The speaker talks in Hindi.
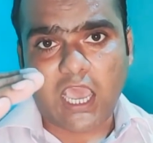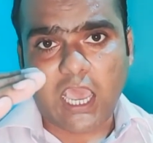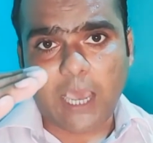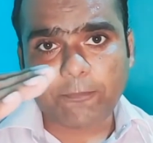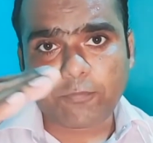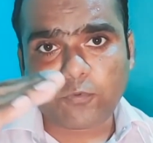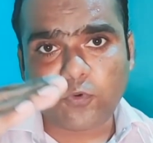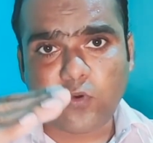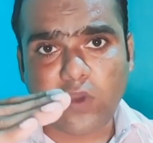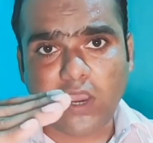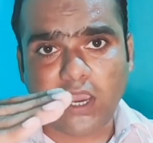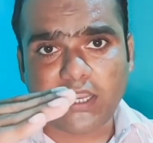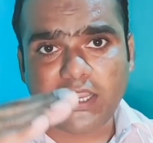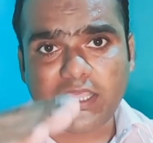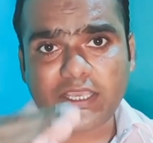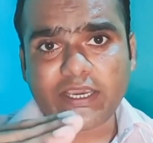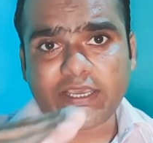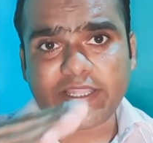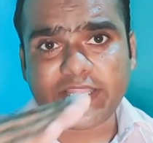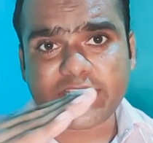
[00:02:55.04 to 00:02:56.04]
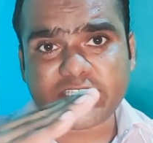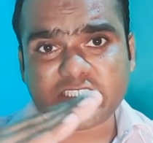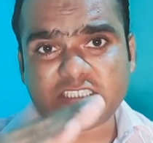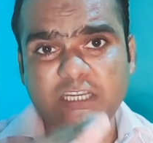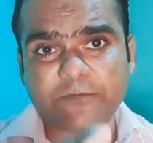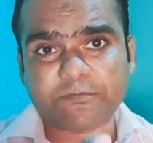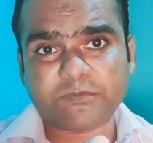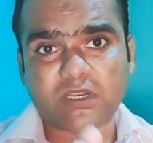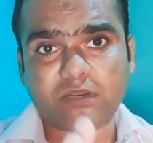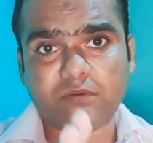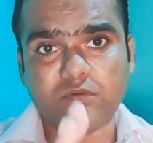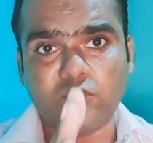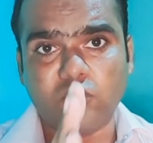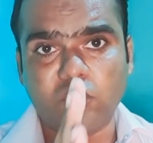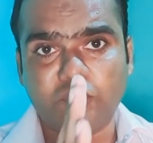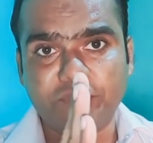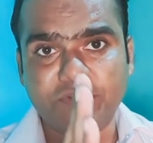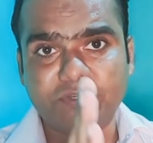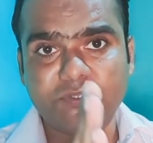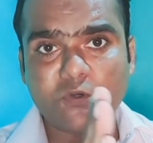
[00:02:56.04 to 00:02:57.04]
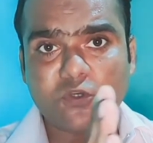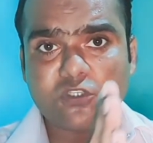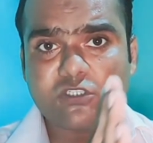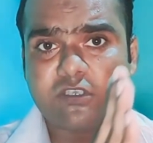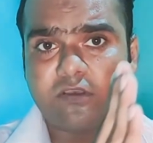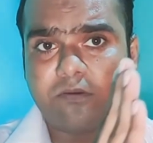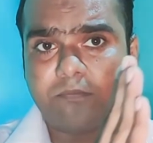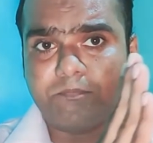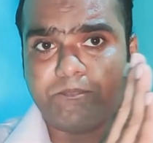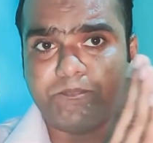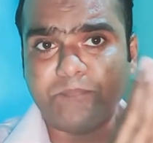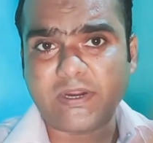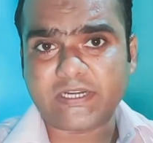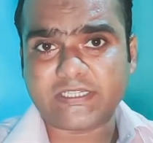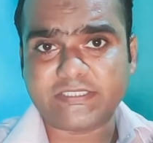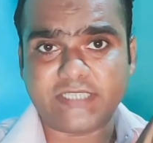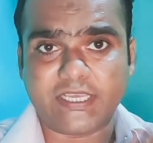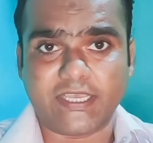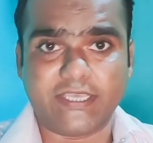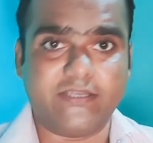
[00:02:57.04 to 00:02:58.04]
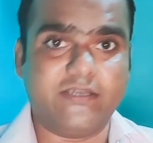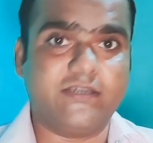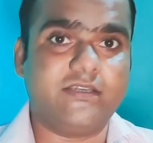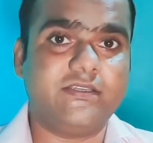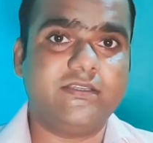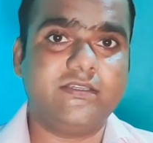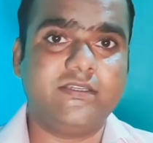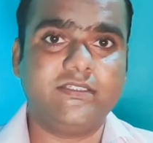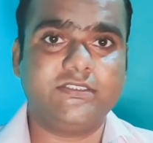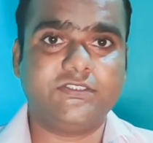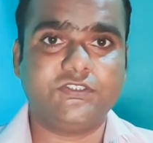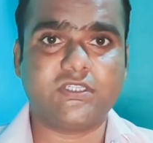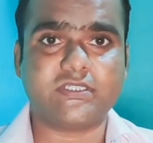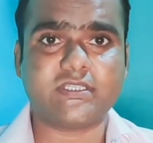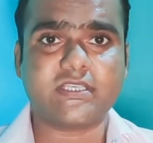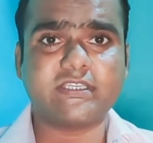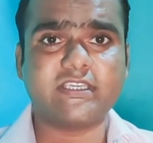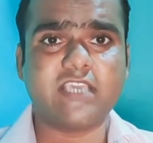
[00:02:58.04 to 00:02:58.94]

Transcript: आपको अलग अलग चैप्टर में वो वीडियोज बट जाएगा जैसा